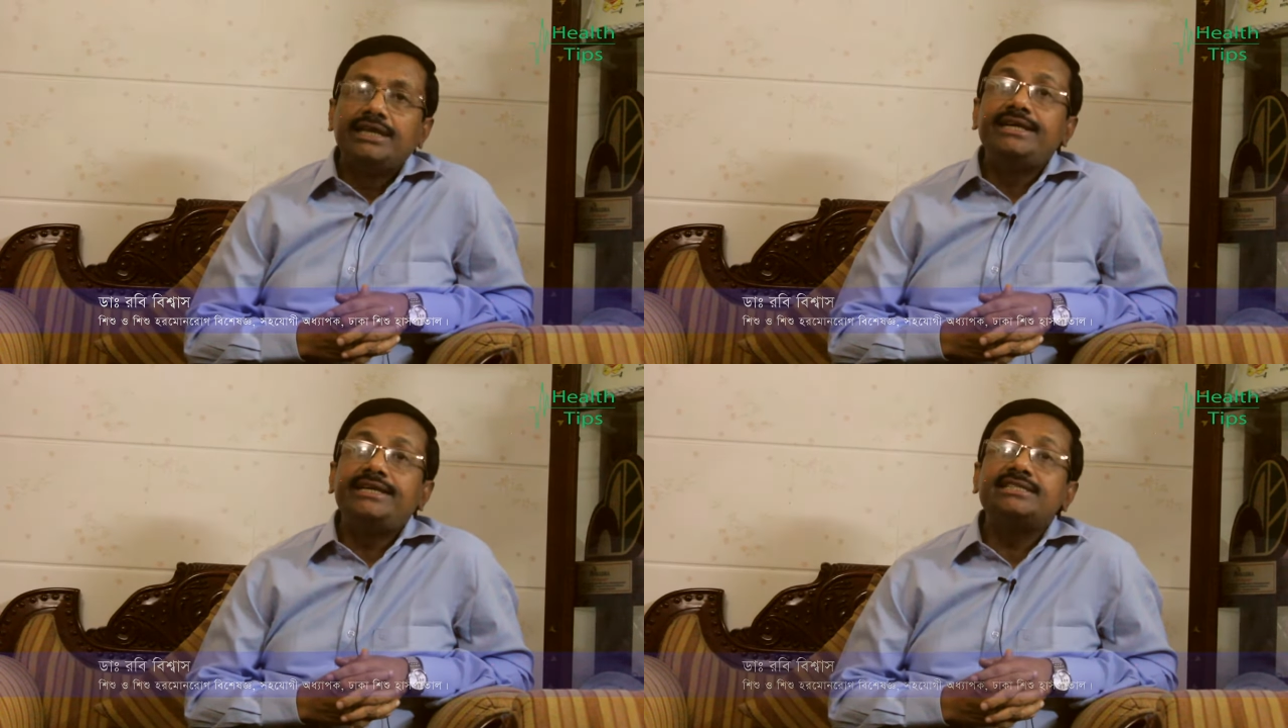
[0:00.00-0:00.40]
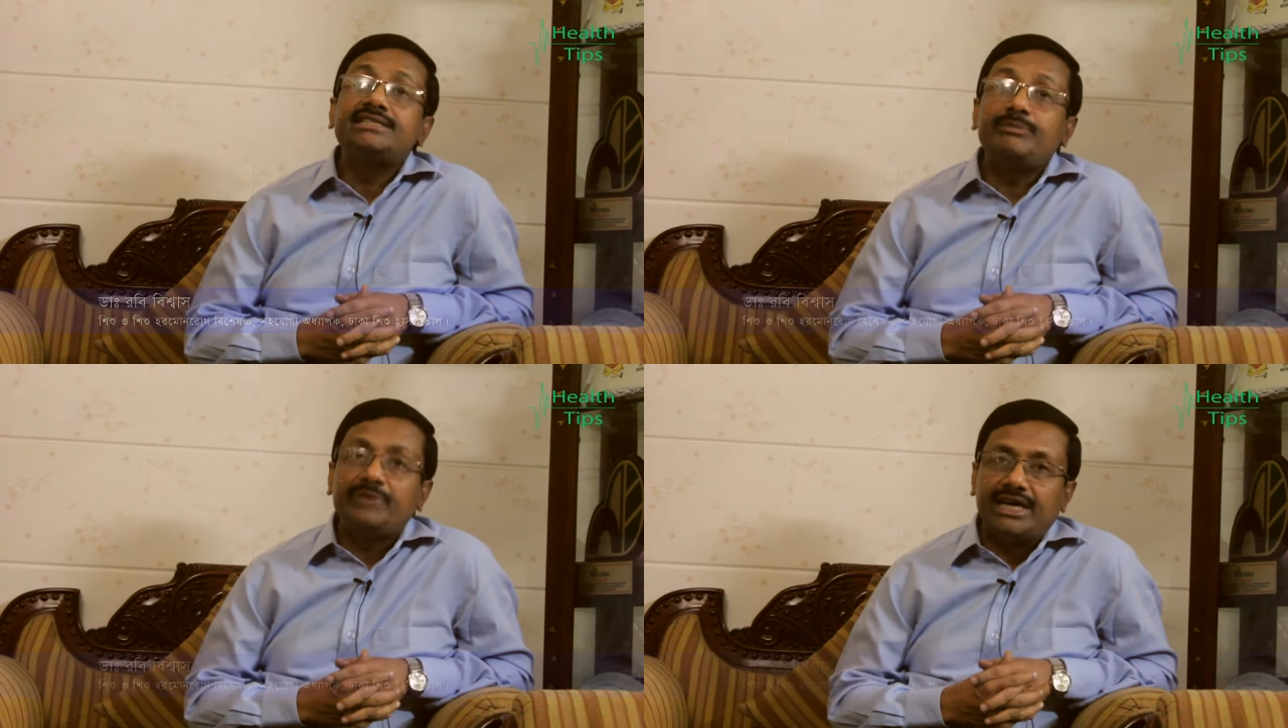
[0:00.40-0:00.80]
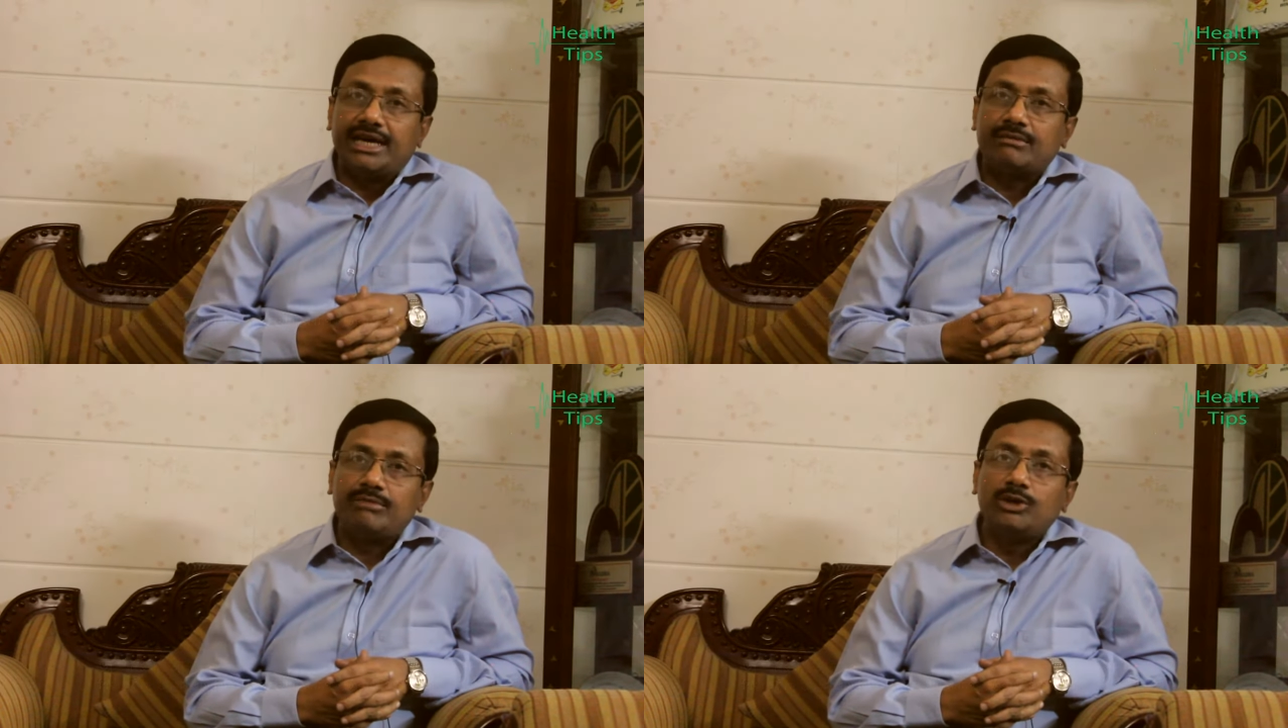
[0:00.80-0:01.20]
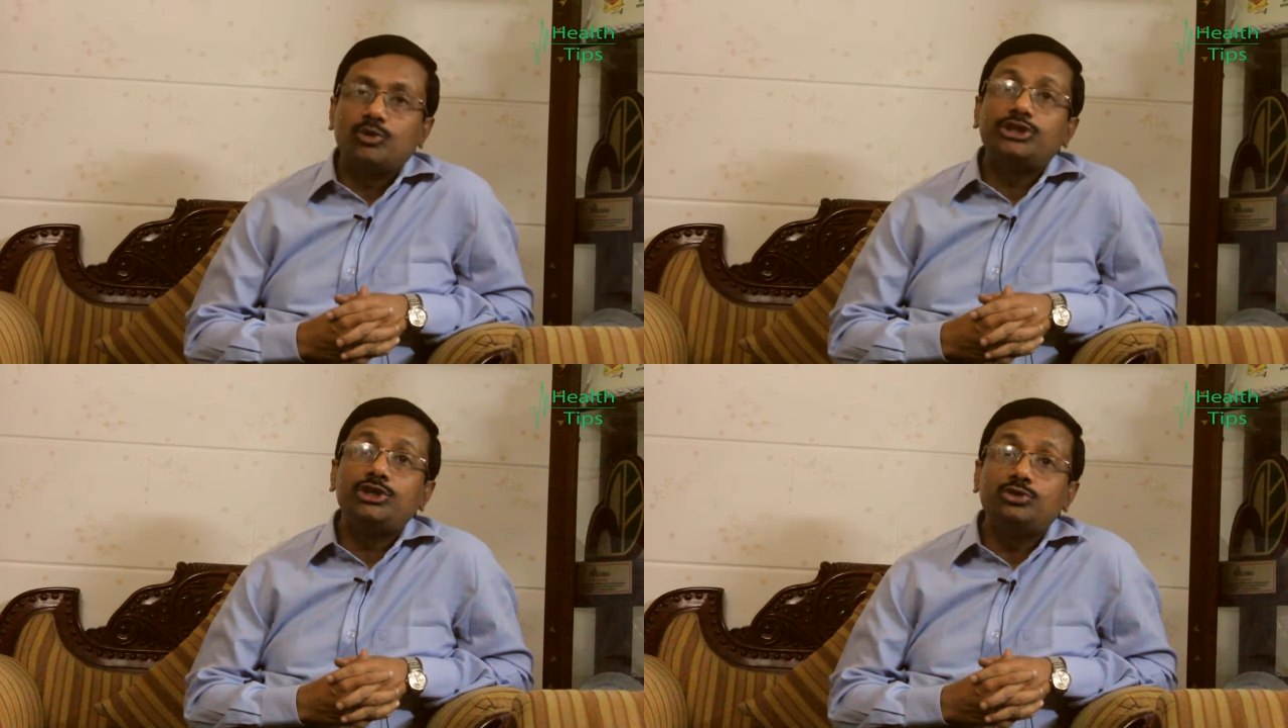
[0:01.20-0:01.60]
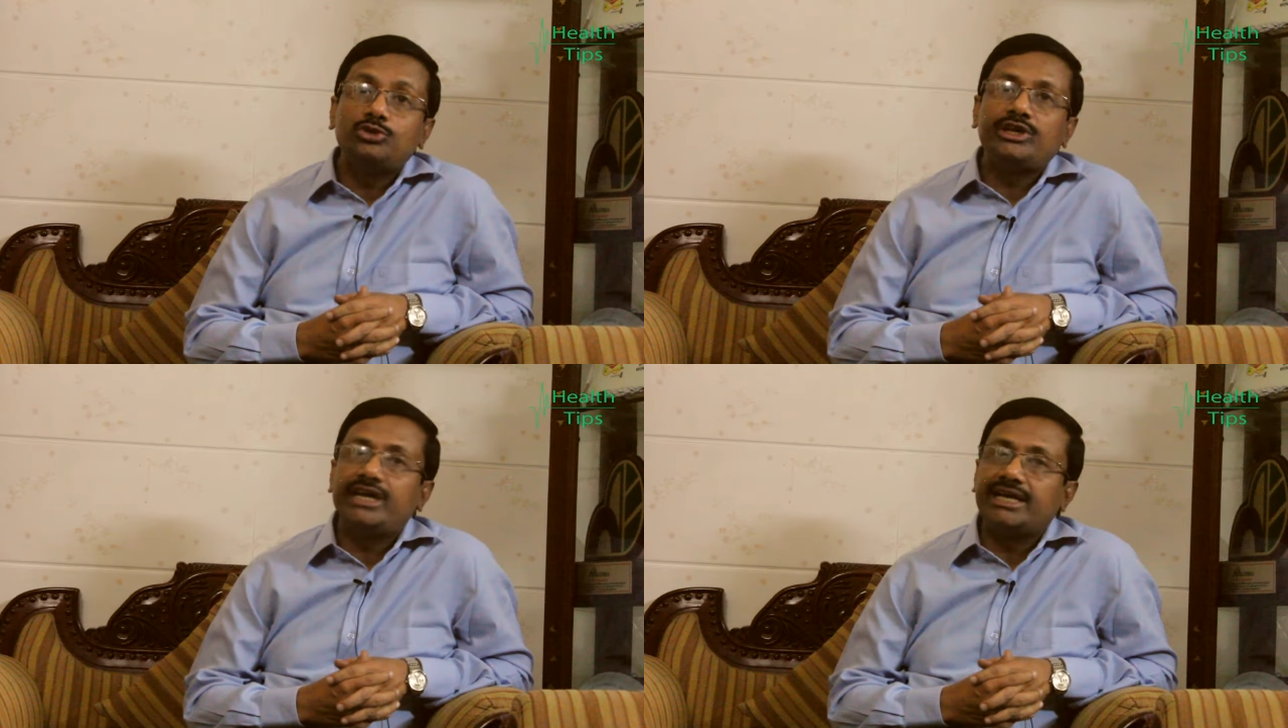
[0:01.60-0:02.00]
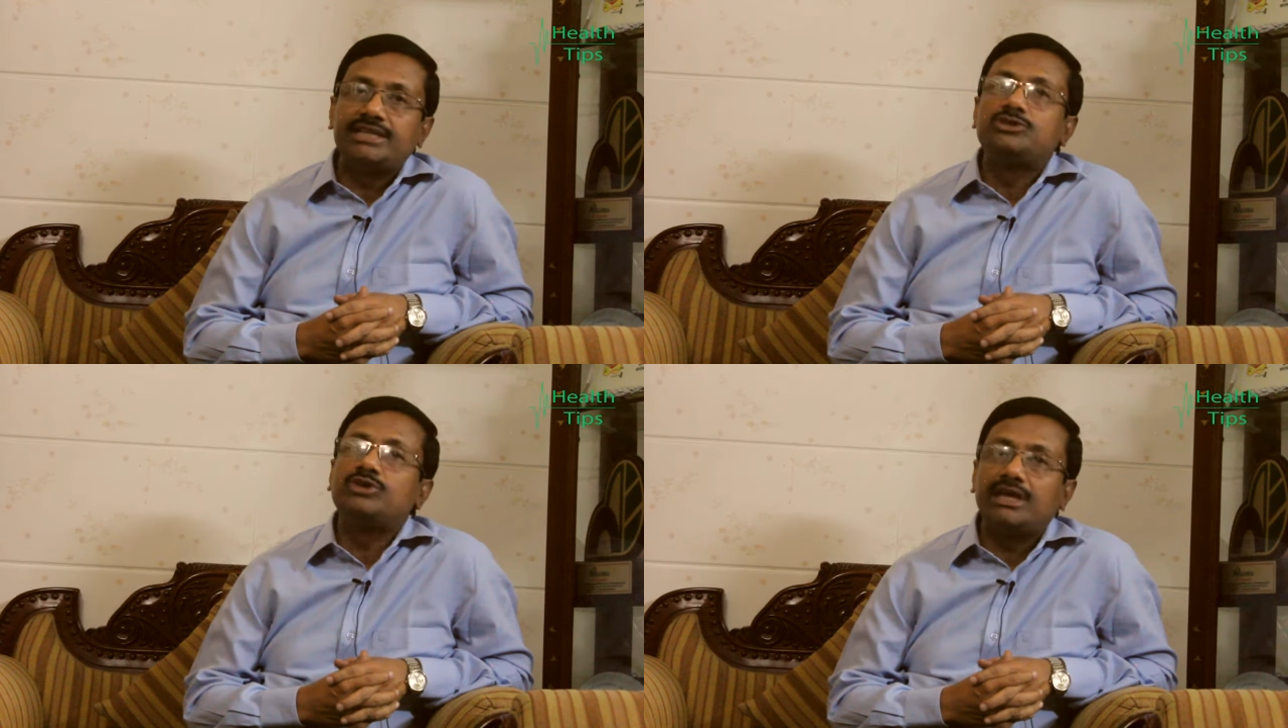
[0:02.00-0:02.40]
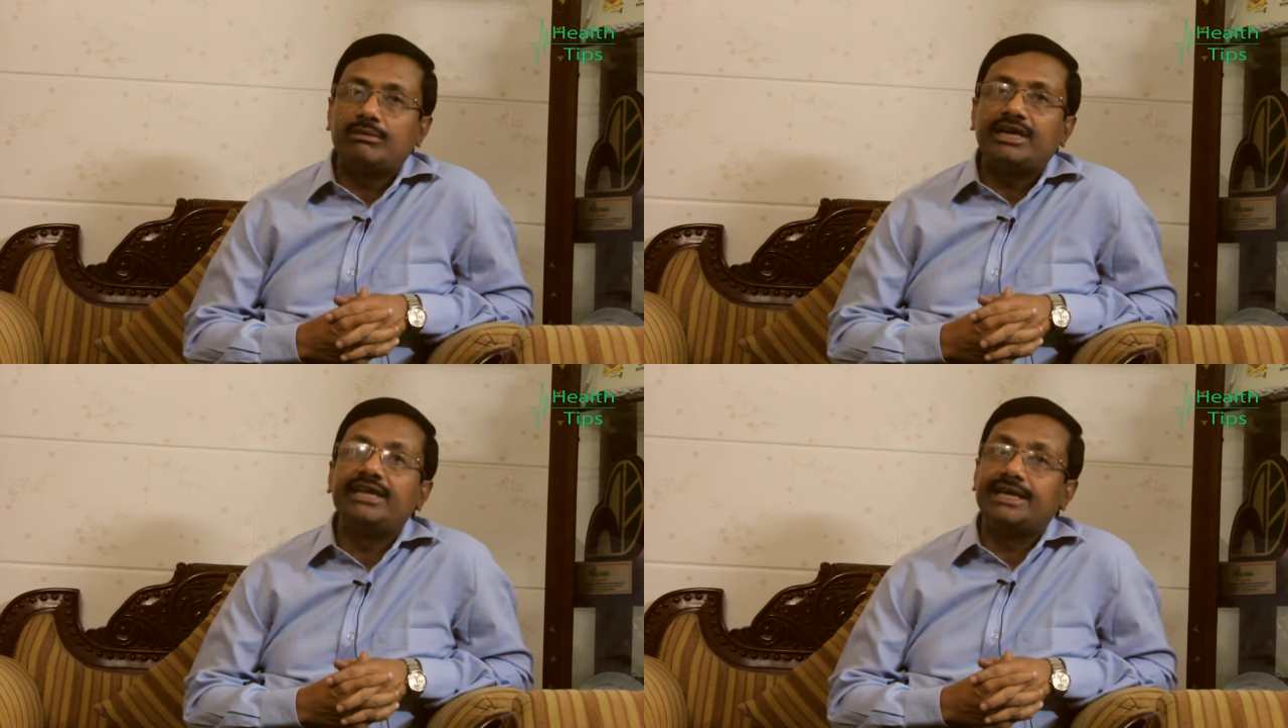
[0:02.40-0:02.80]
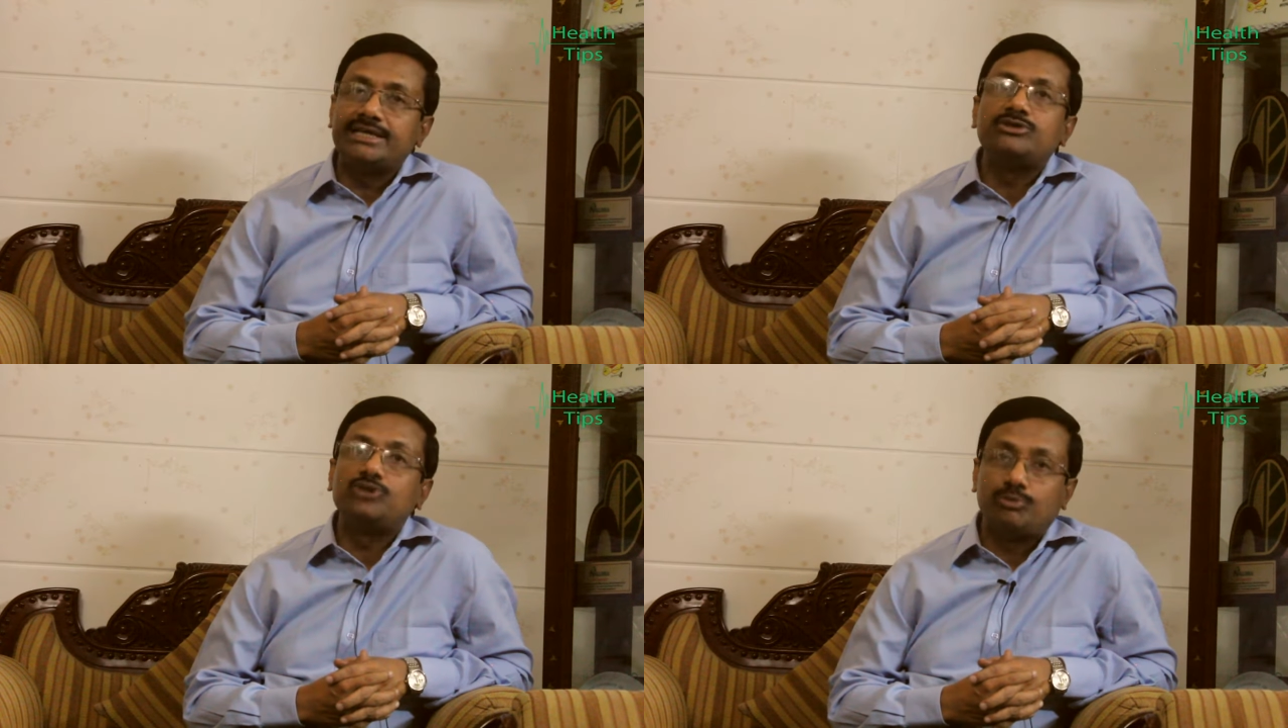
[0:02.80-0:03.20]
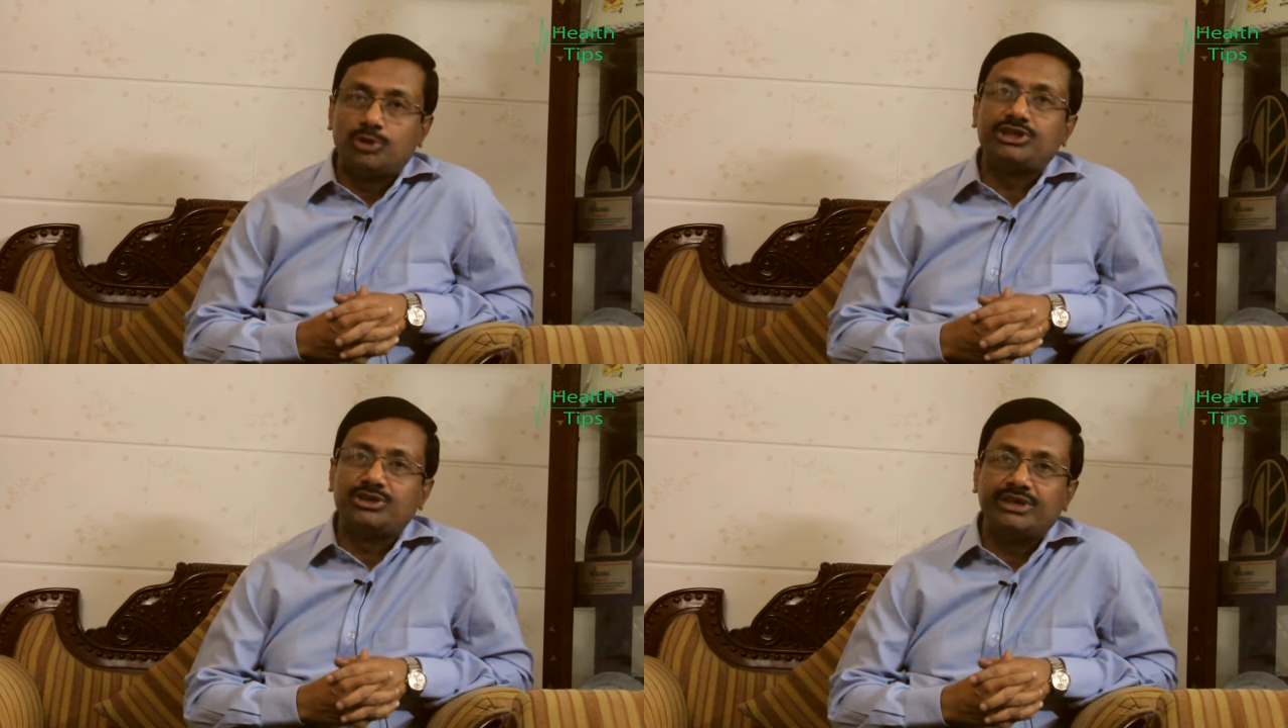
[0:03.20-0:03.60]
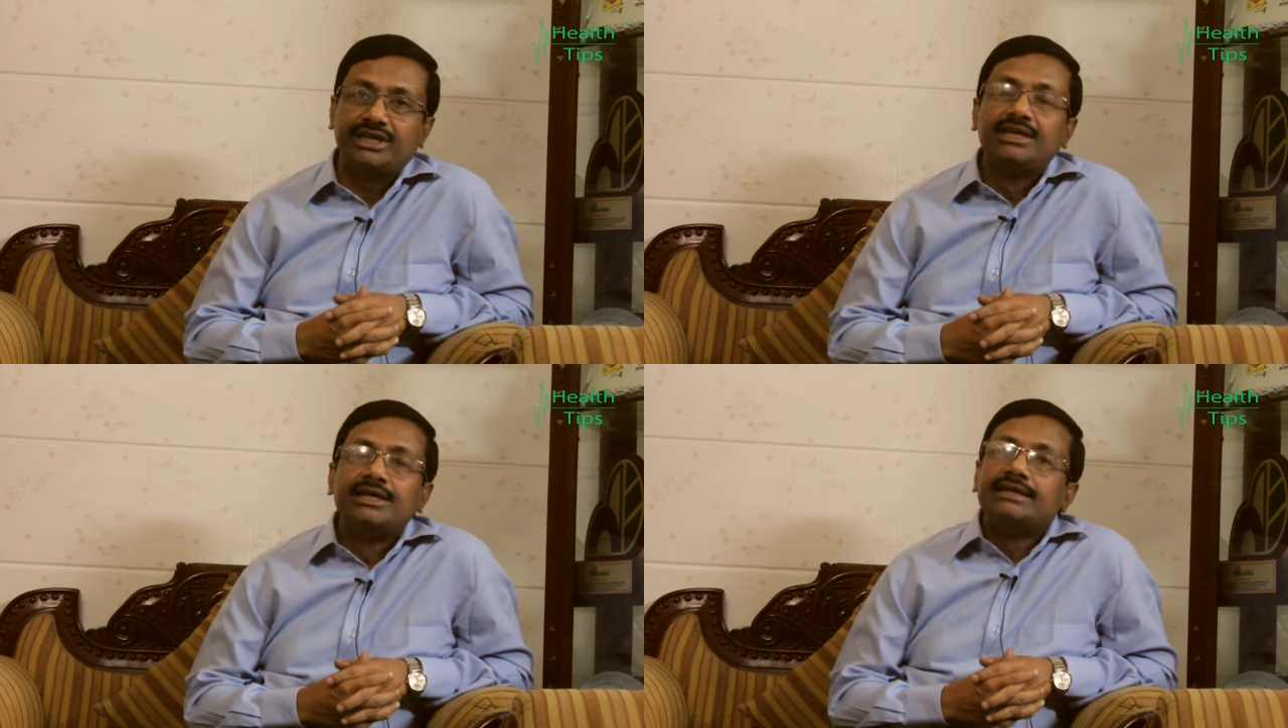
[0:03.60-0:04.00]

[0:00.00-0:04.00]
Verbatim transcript: ইন্টেন্সিভ কেয়ার মানে অতিরিক্ত কেয়ারের জন্য আমরা এনআইসিউতে ভর্তি করি